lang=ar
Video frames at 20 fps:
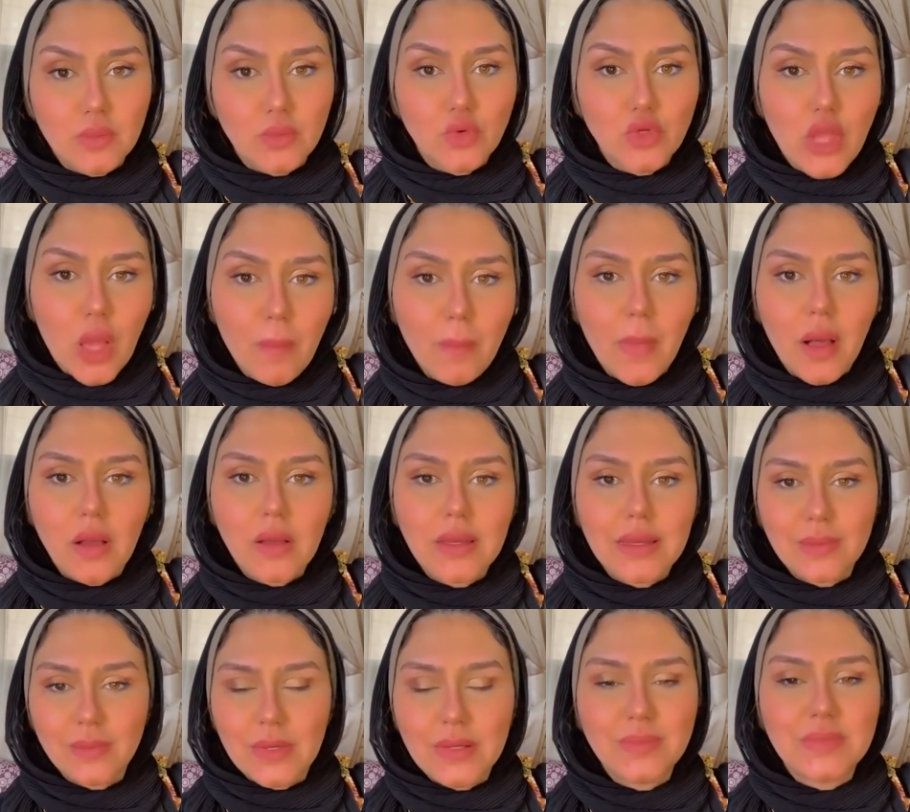منمق
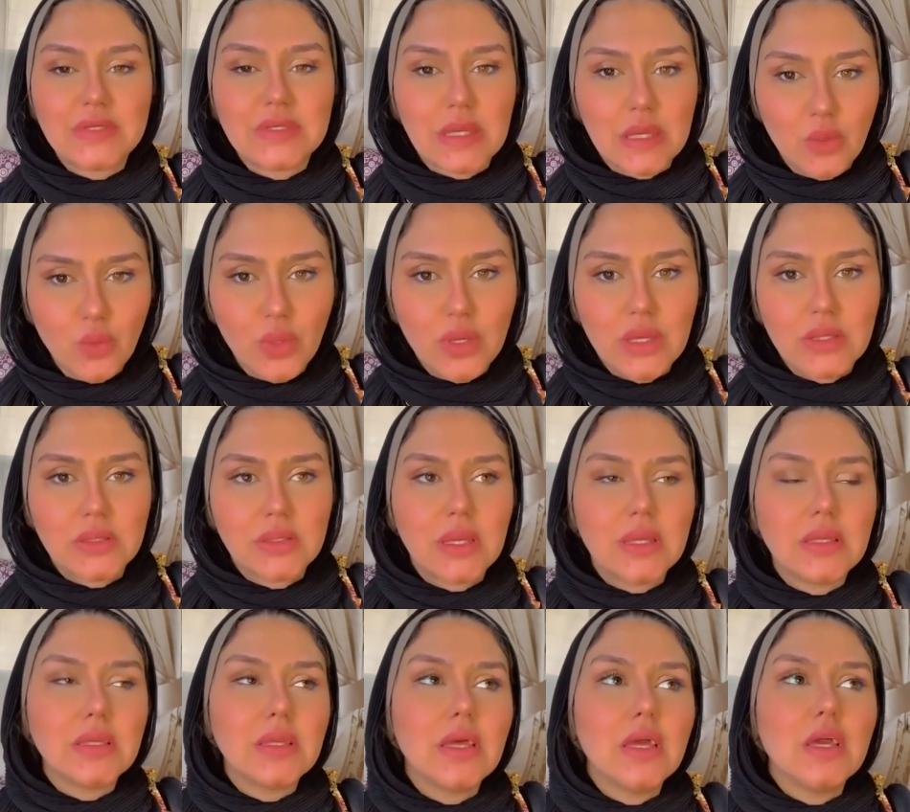يعني بيلبس حلو
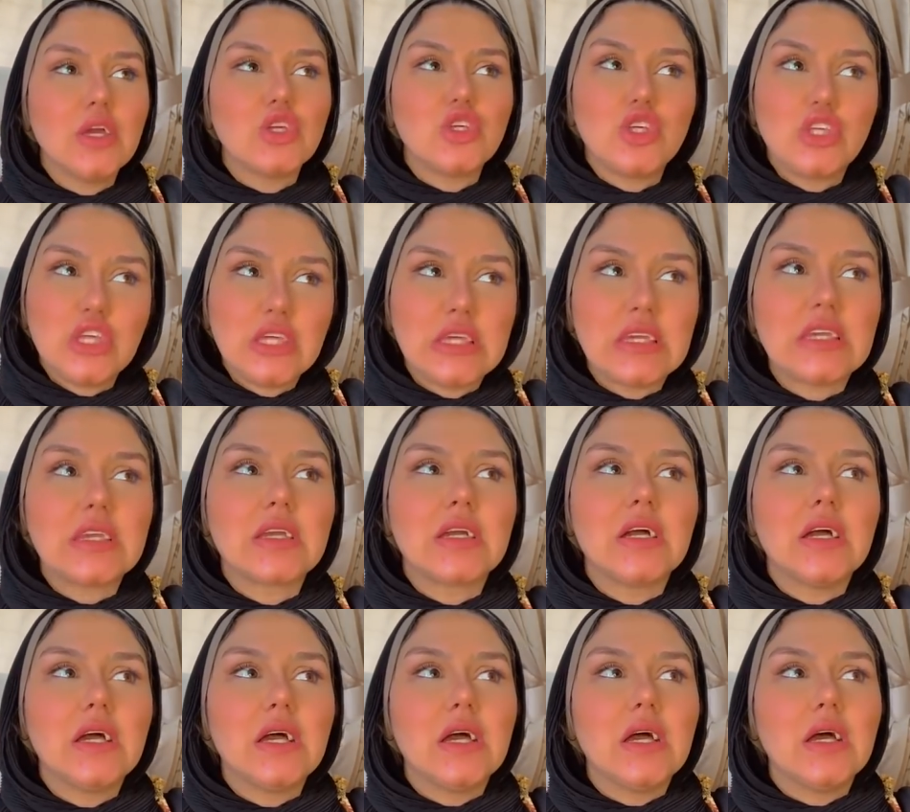جدا
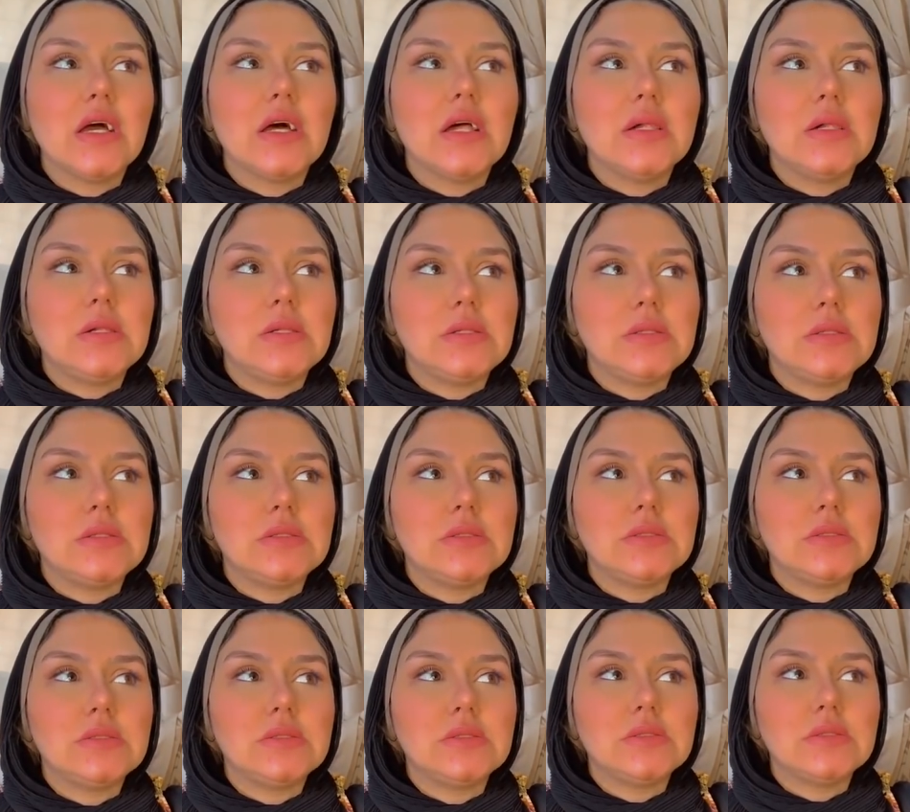شيك
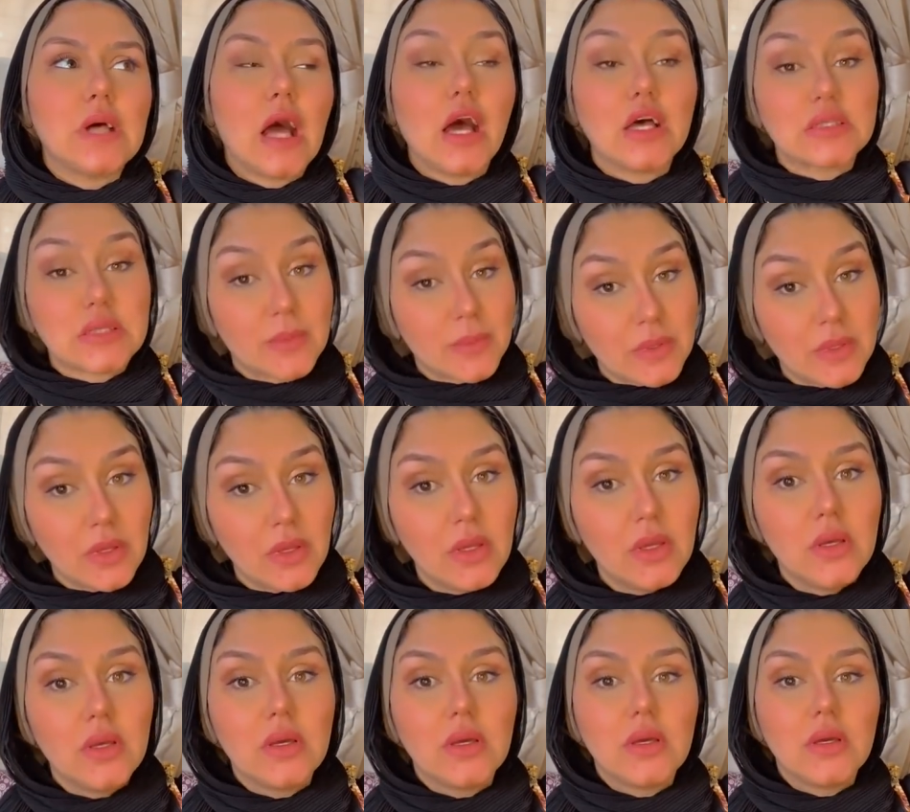آه، عصبي
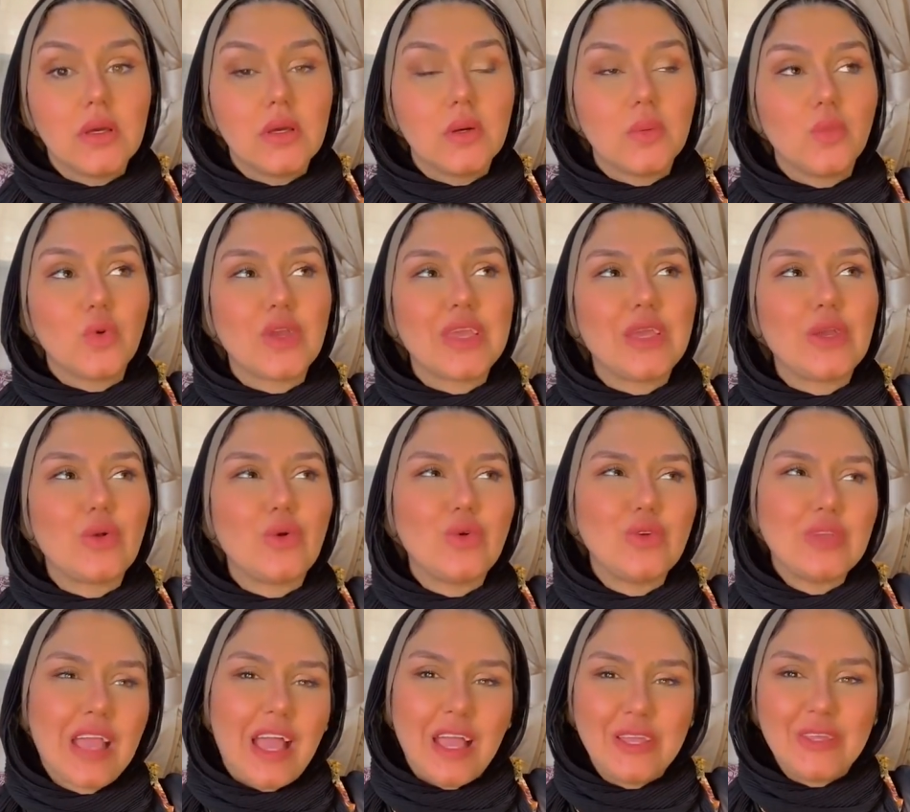آه، ممكن
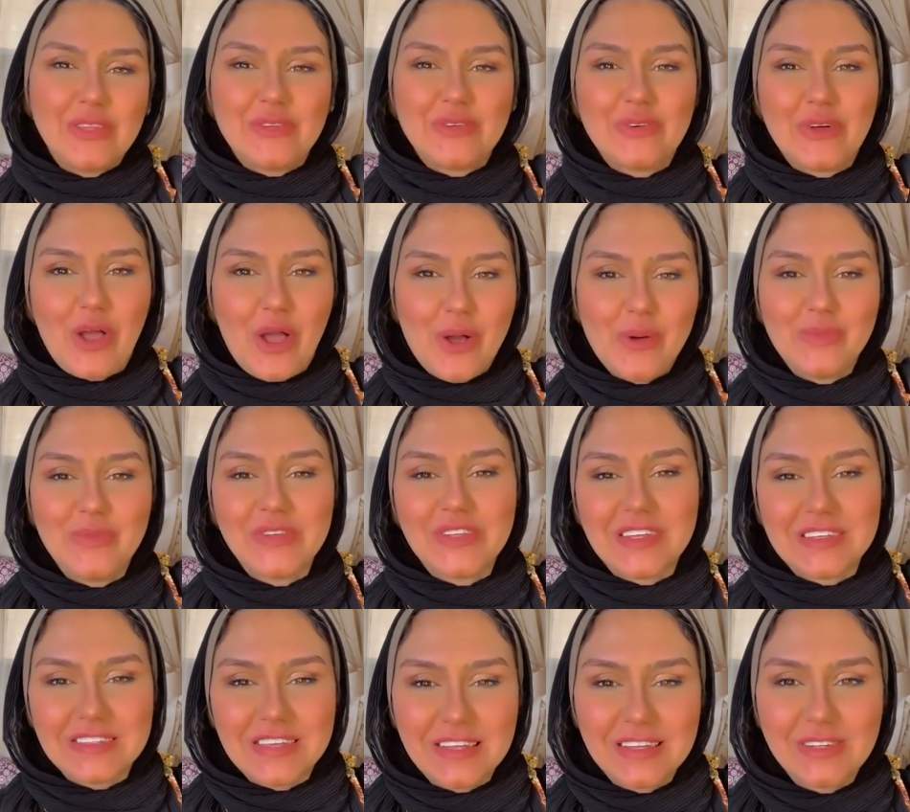يكون عنده حب
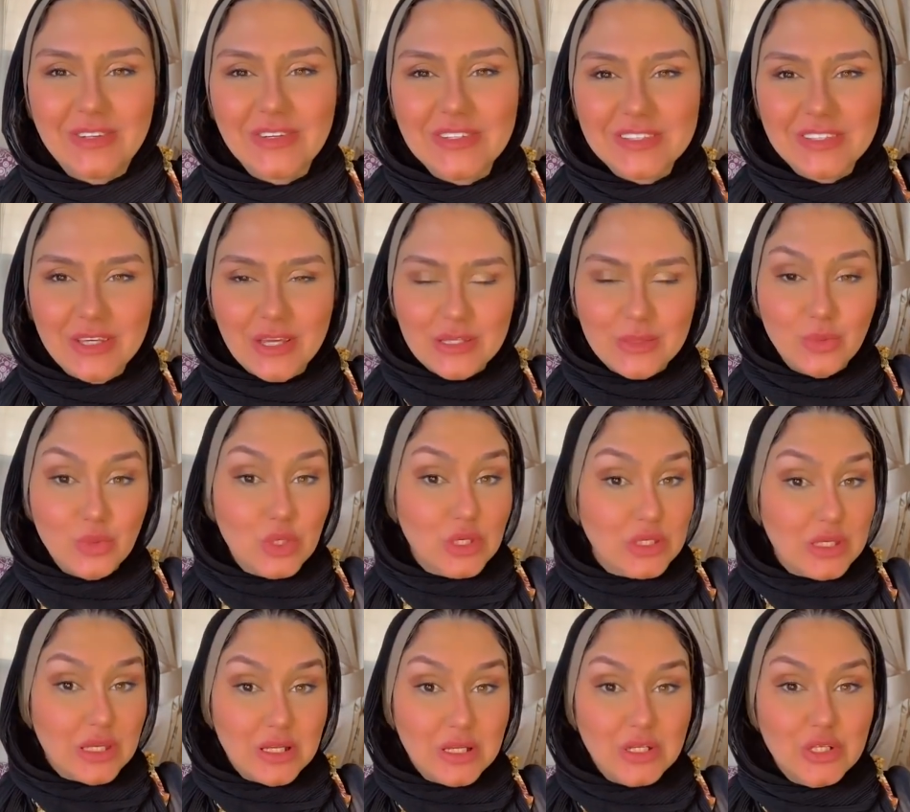تسلط شخص
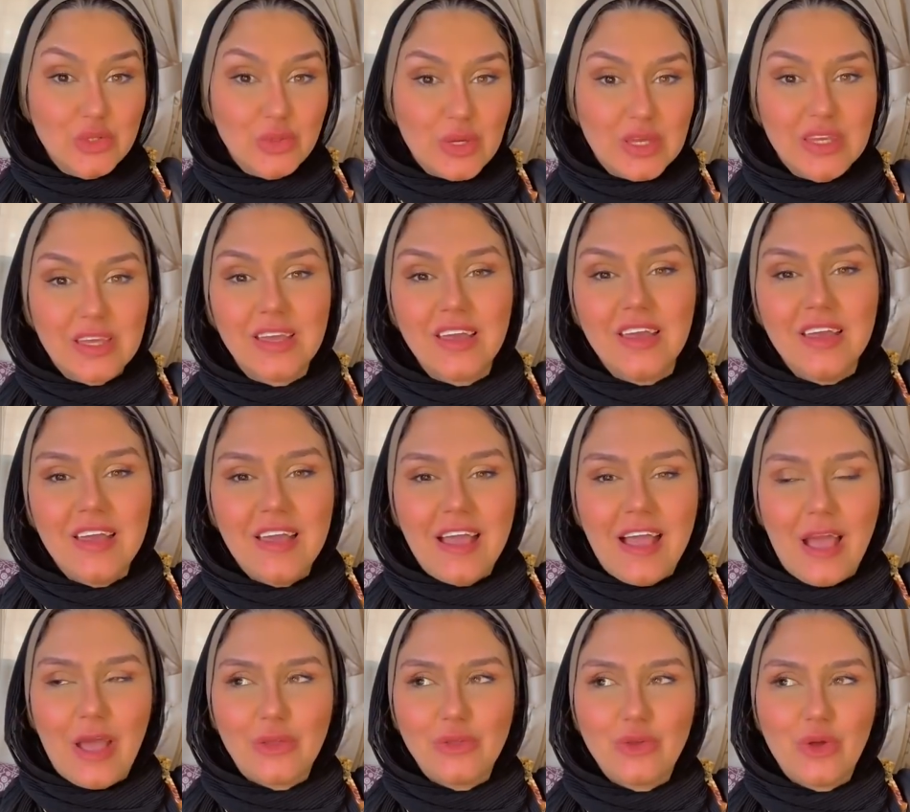متسلط شويه
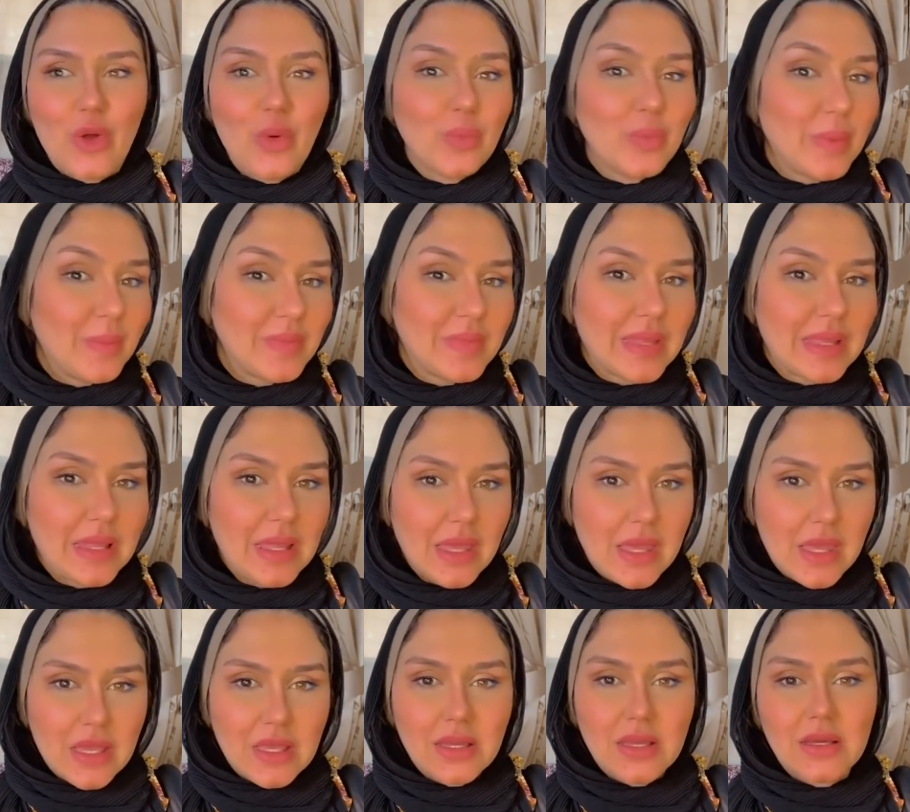عنده حب
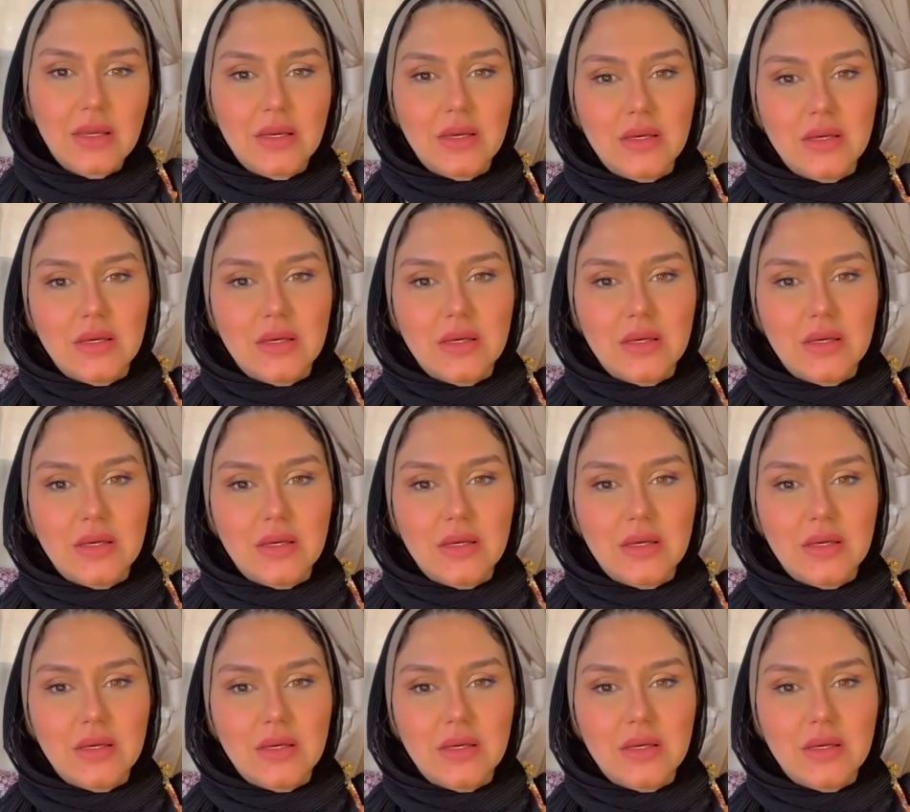امتلاك